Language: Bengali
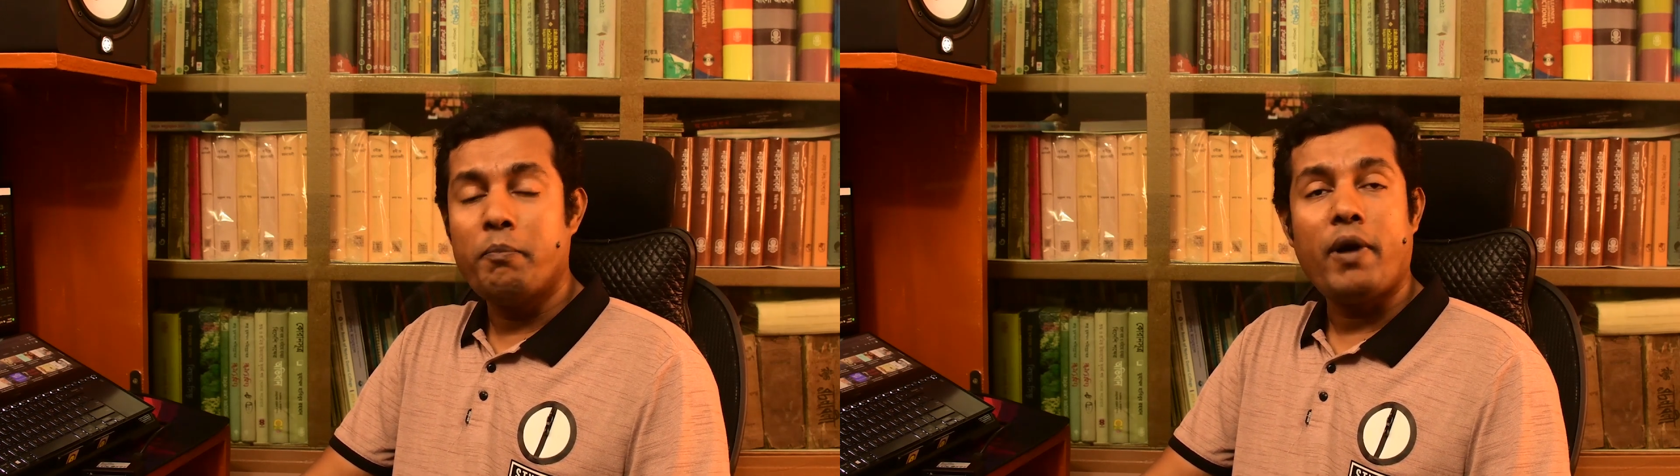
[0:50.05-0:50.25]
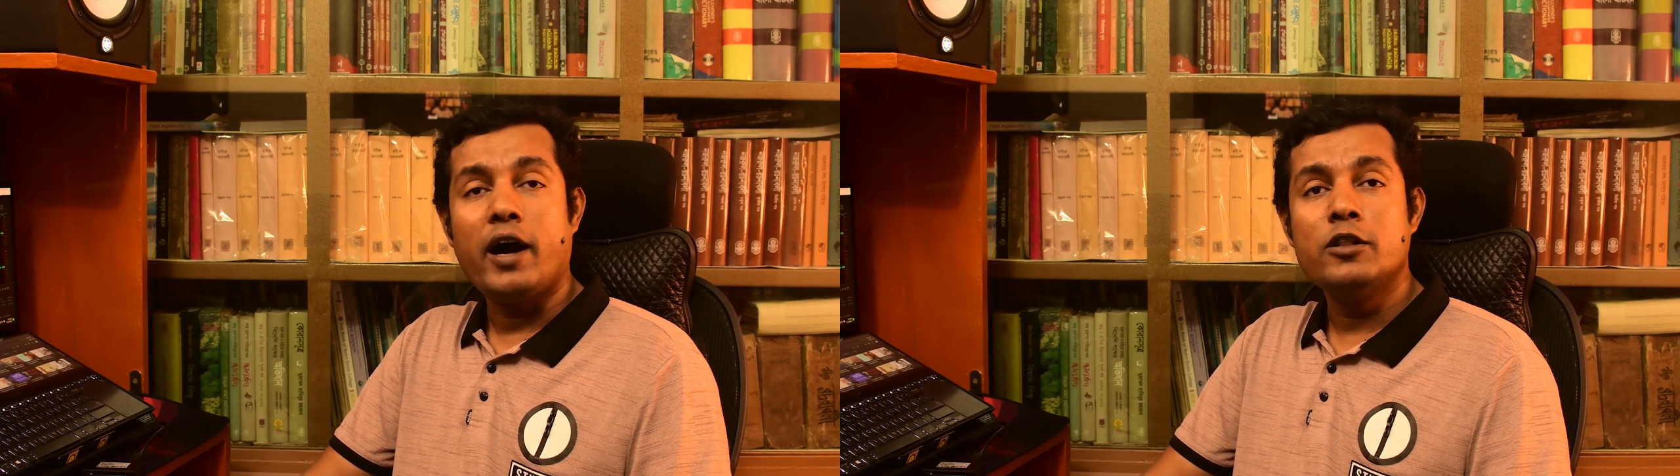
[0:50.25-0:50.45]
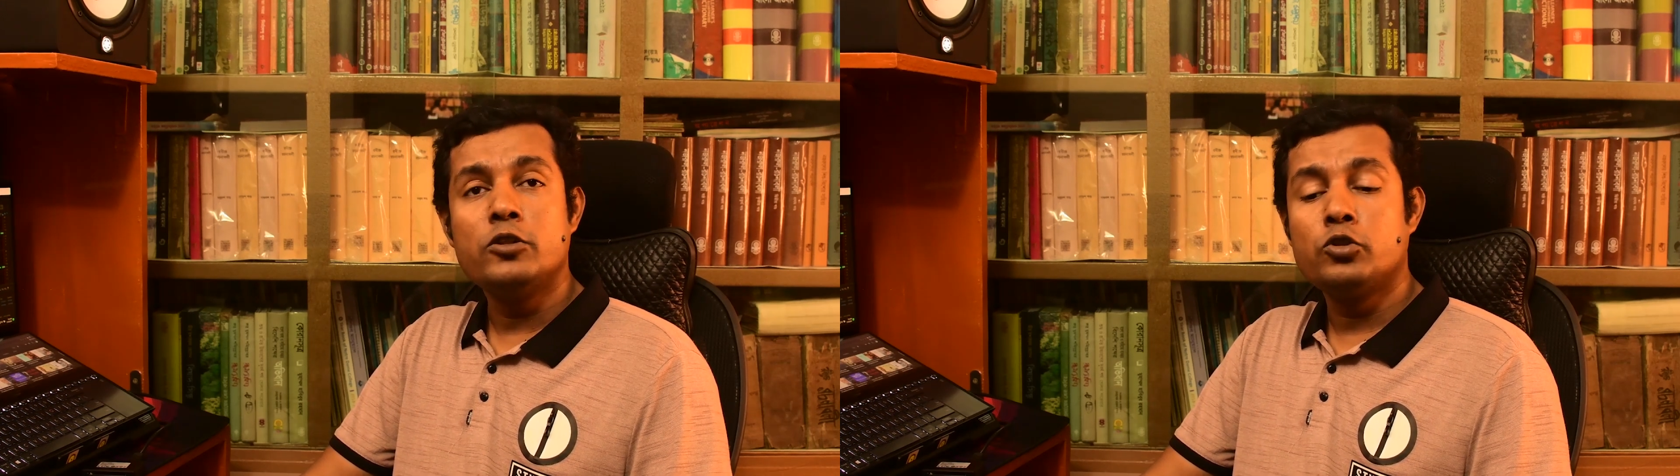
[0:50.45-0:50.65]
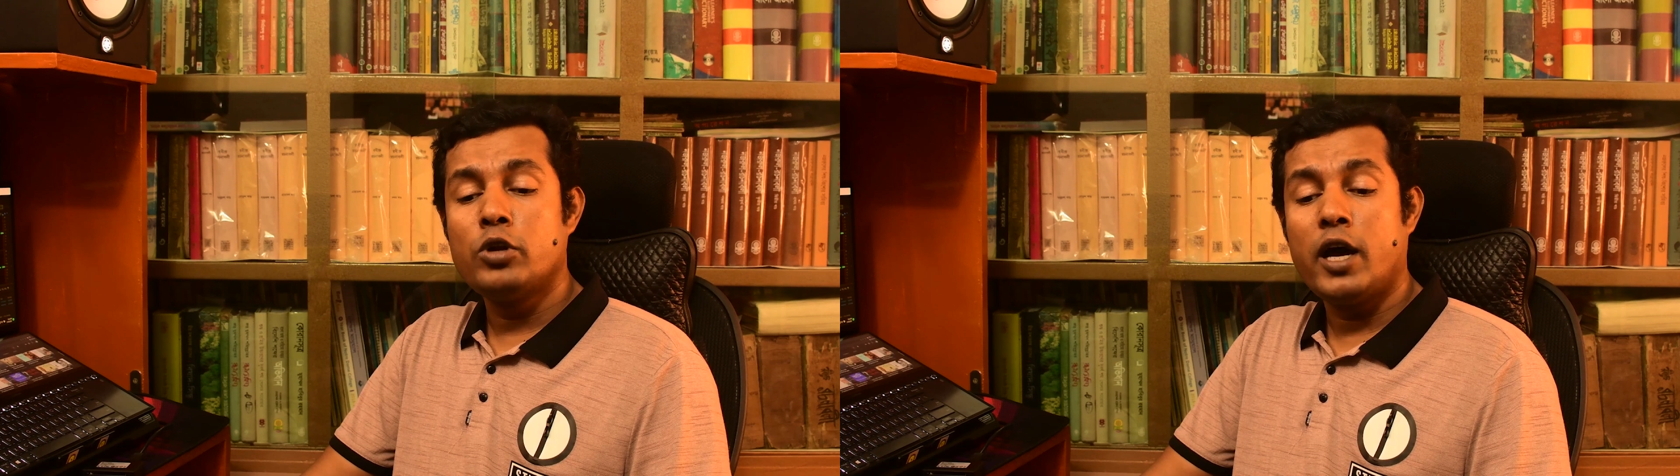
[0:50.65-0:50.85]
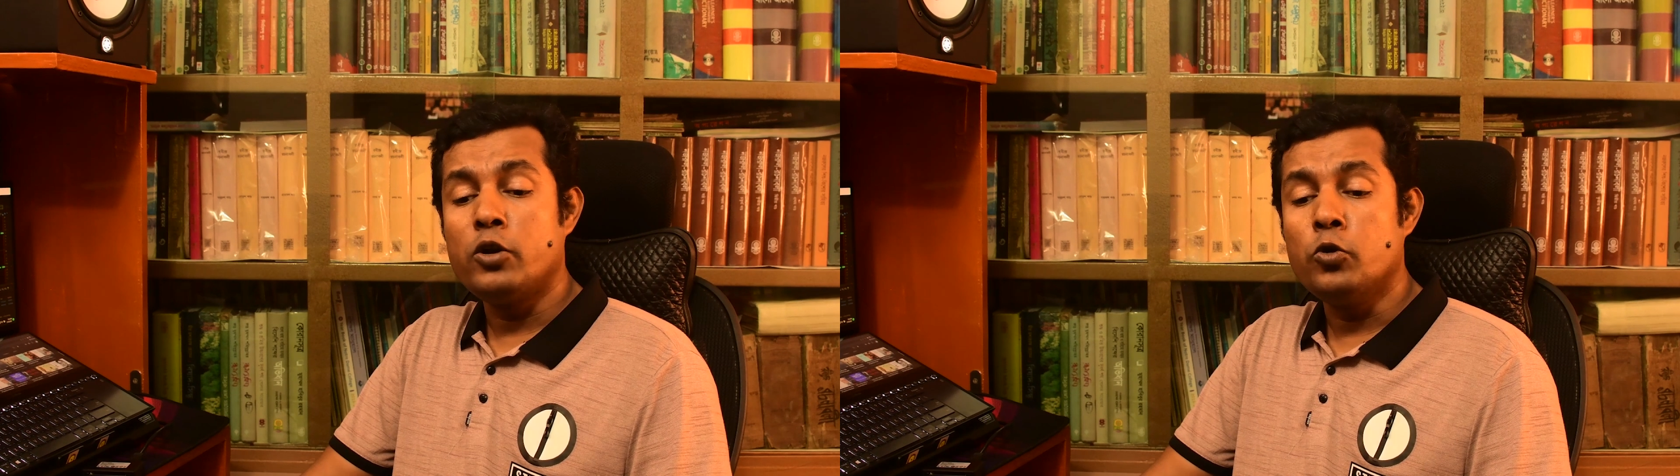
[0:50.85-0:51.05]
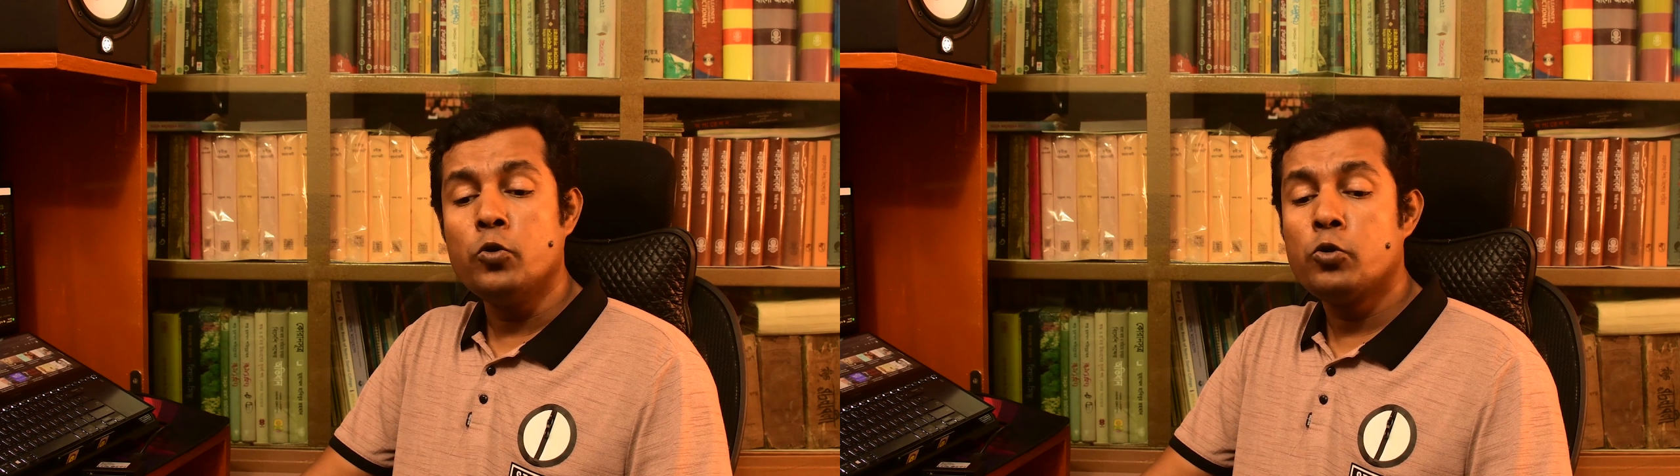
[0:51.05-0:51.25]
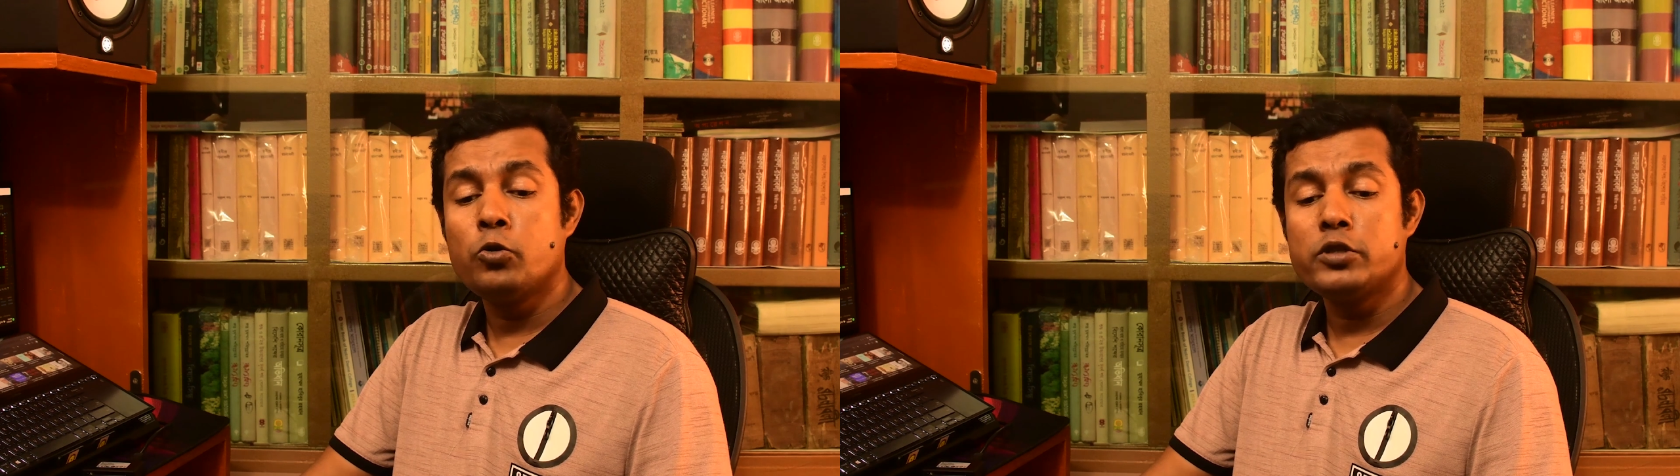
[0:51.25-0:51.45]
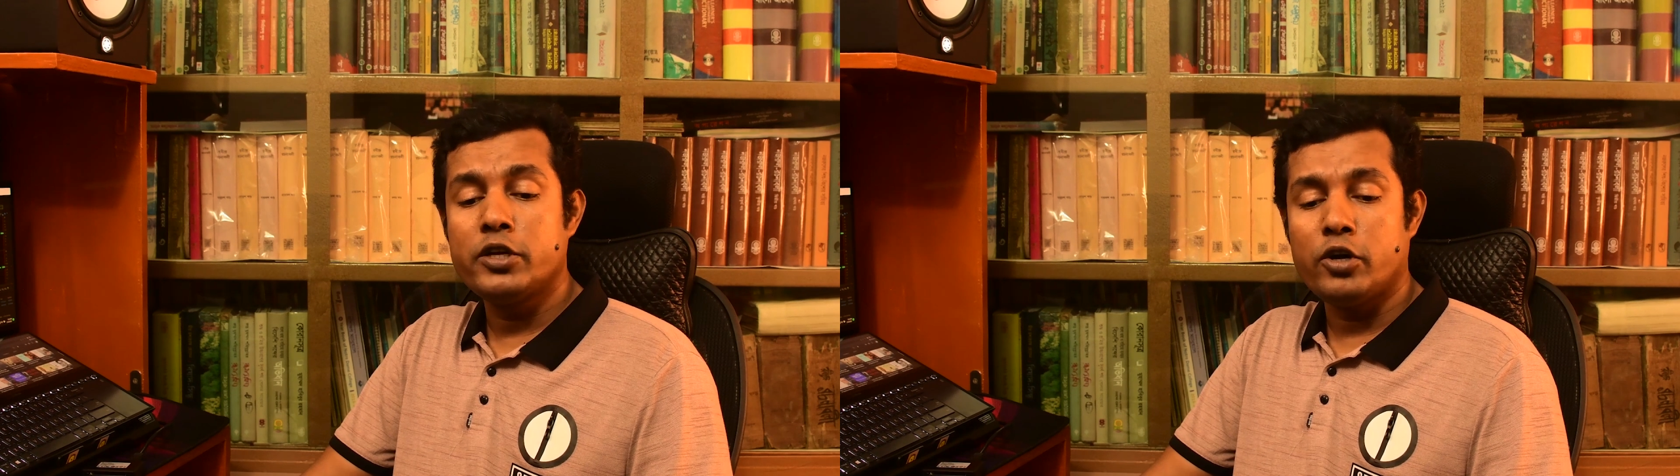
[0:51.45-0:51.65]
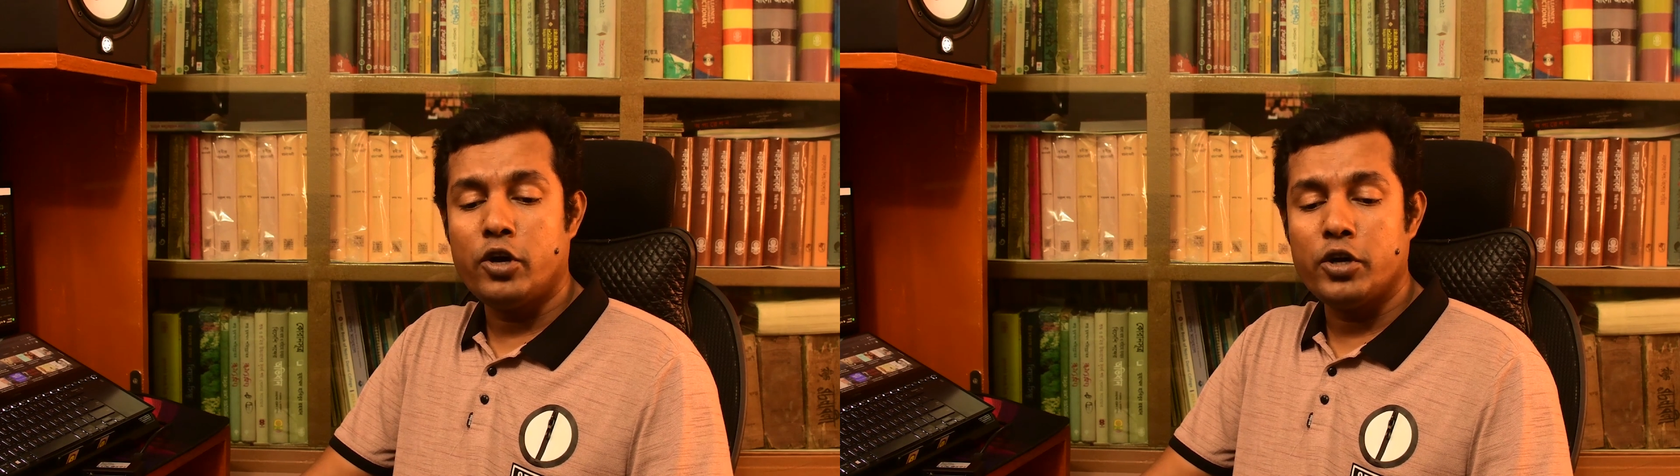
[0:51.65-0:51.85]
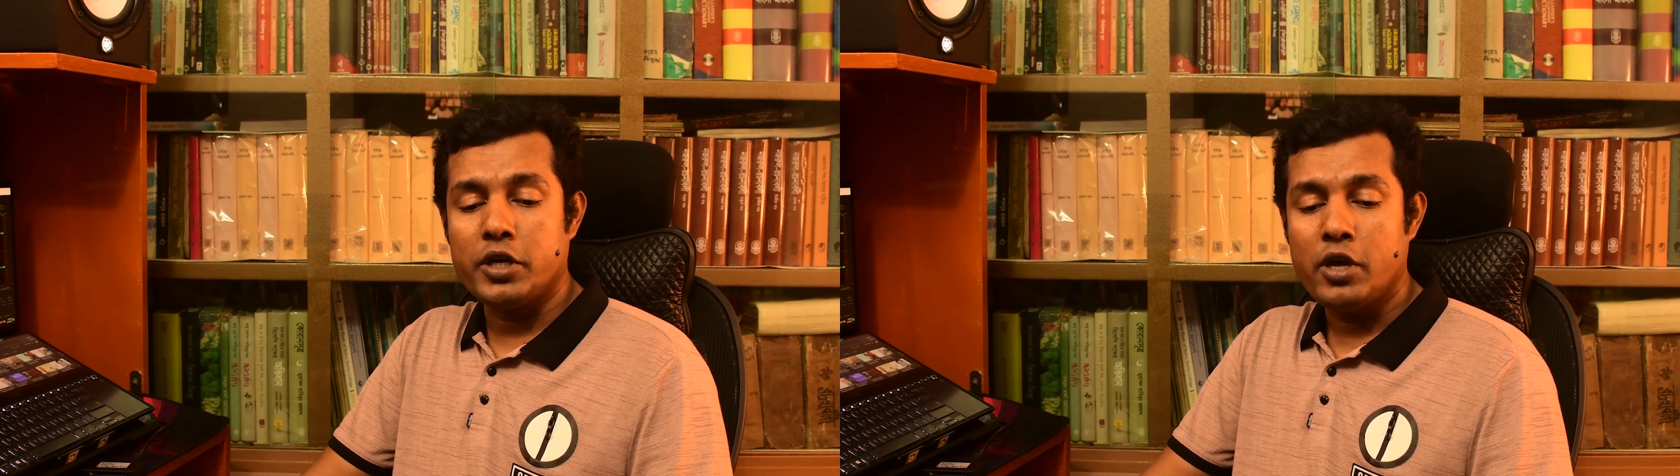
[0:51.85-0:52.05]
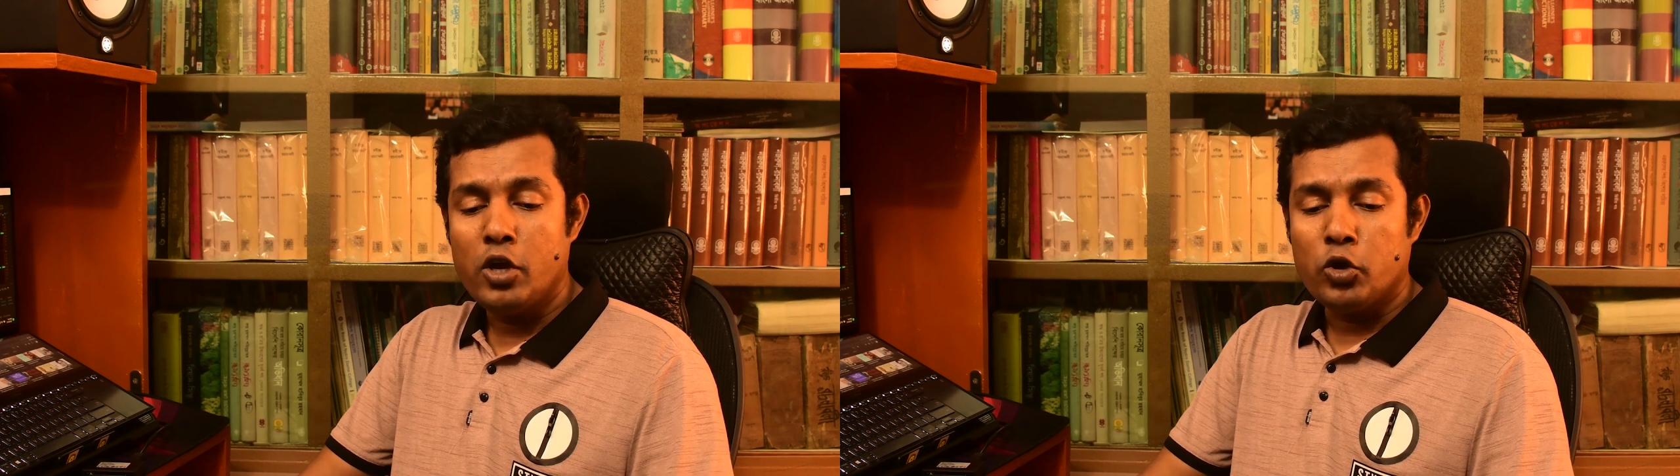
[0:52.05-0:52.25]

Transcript: পাল তোলা নৌকোতে নয়